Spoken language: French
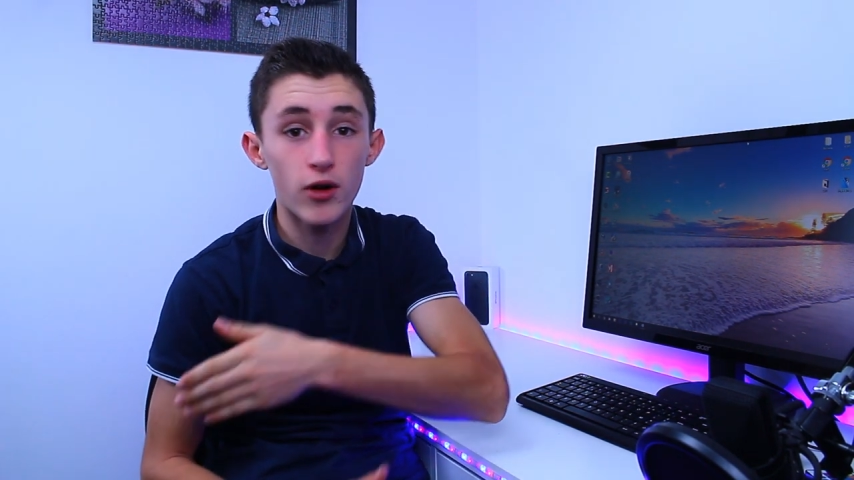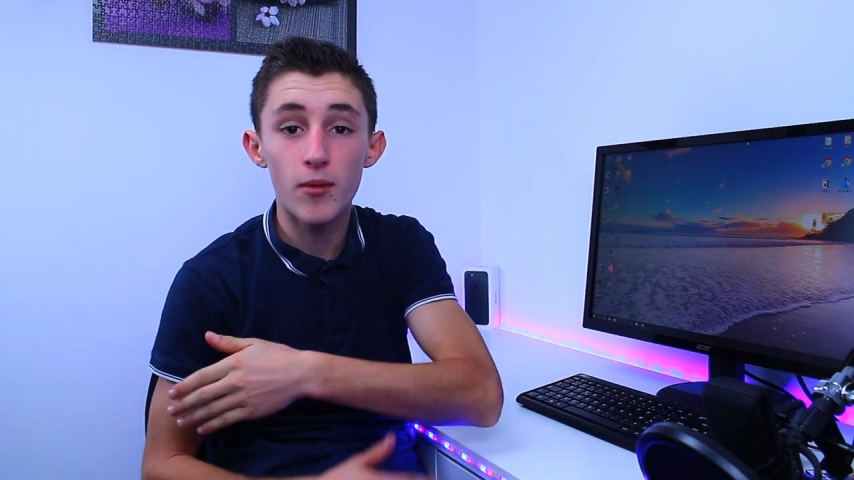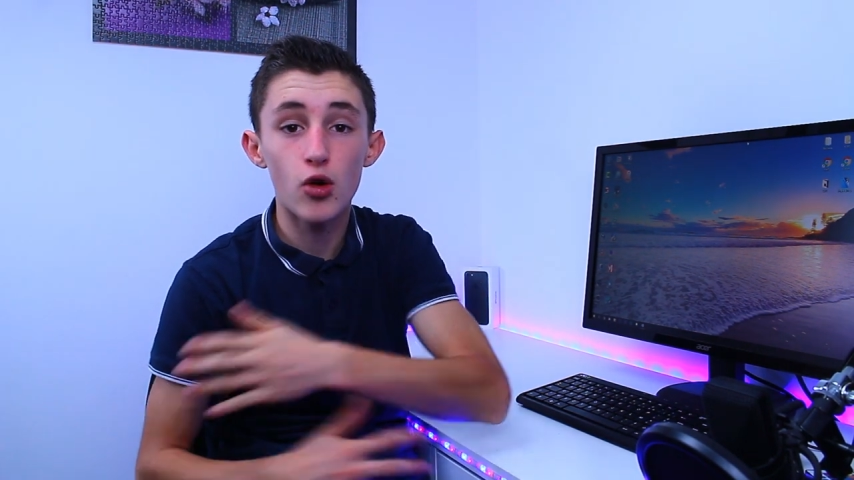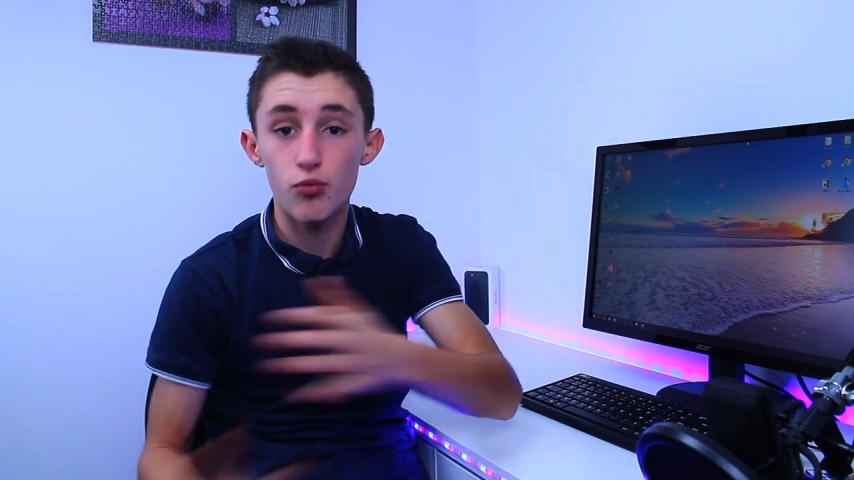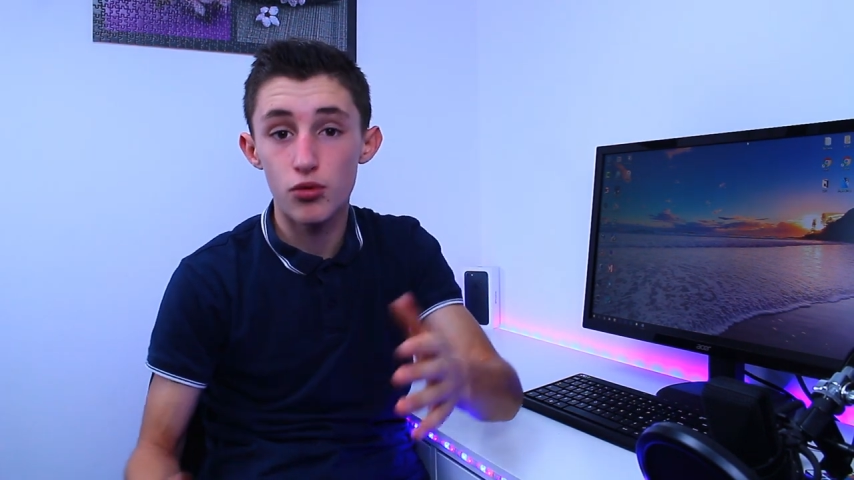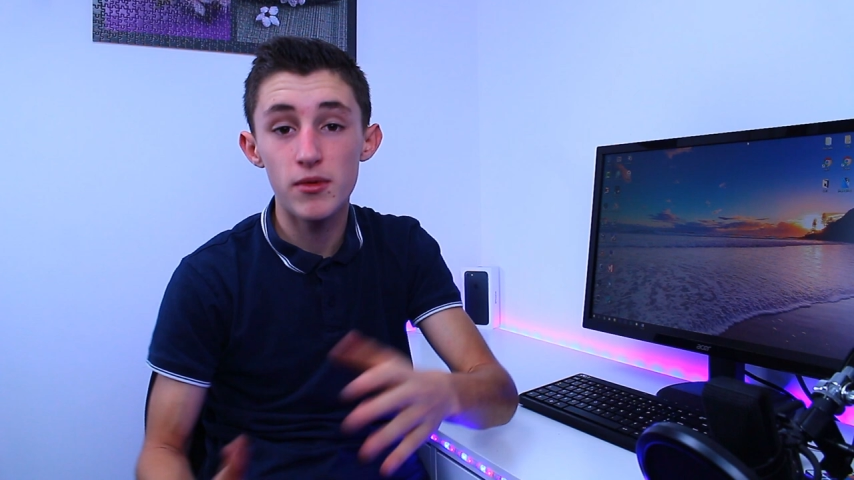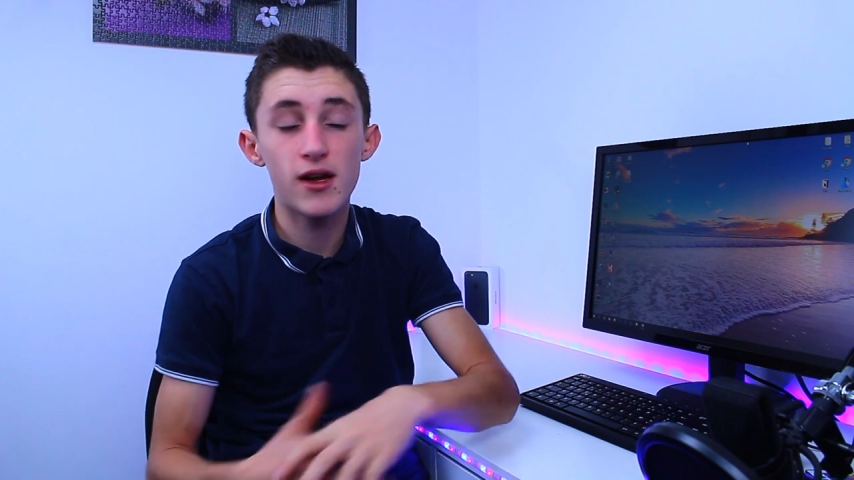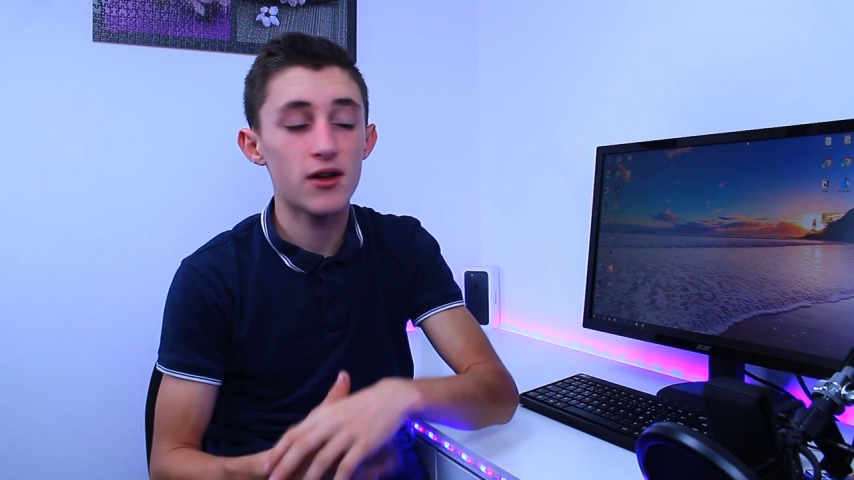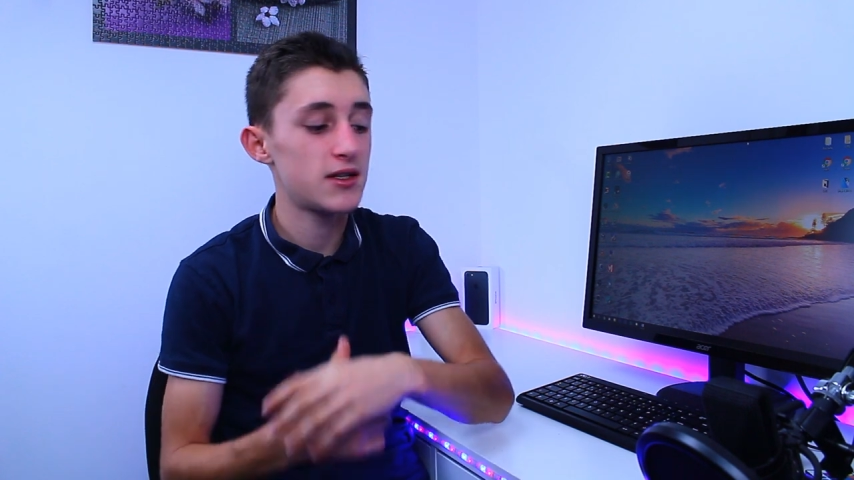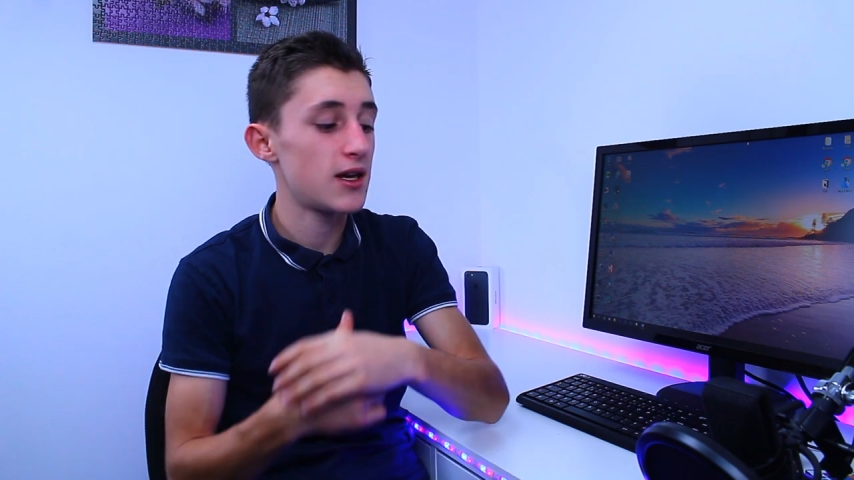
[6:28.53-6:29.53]
vraiment le
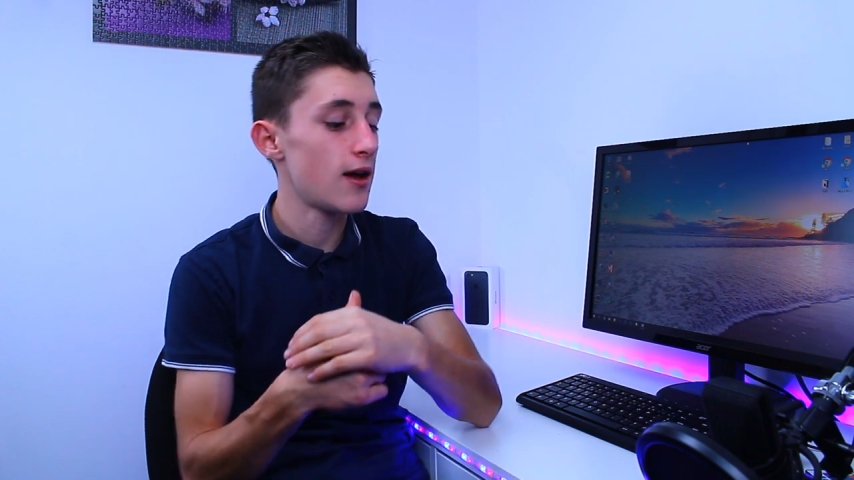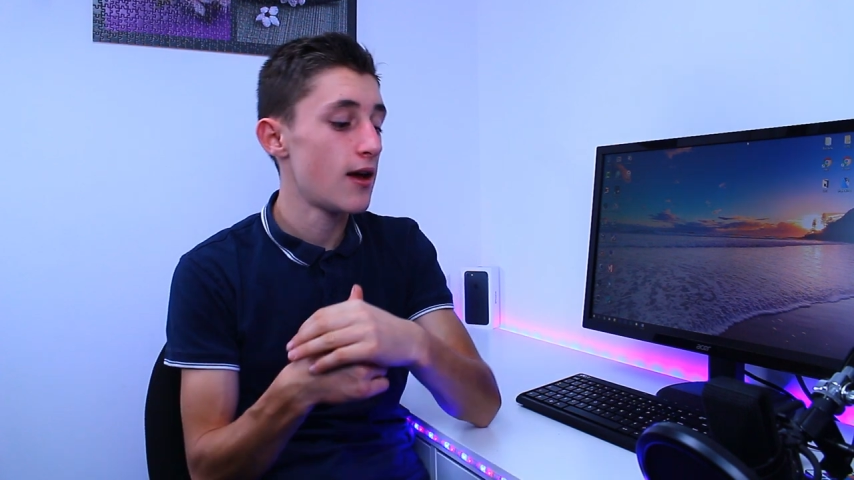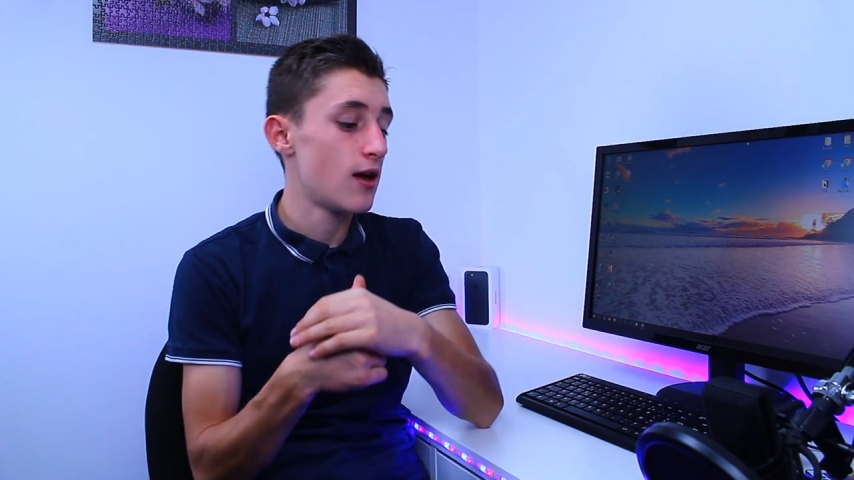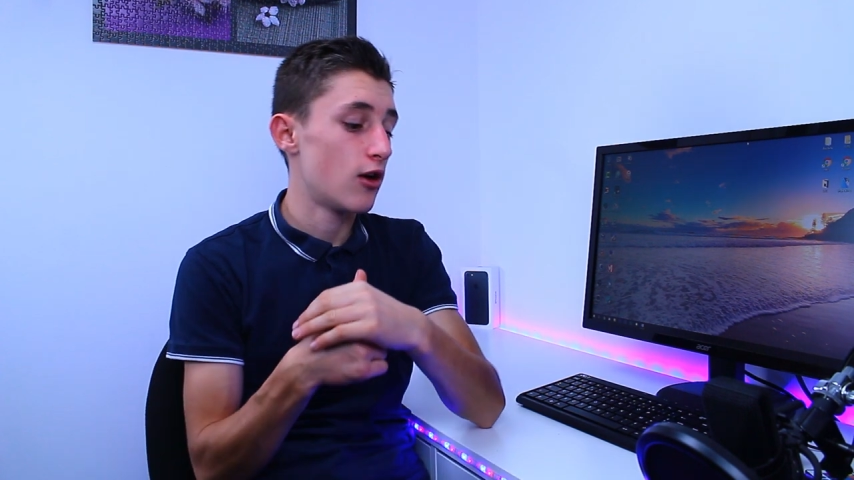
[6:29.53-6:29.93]
public entier.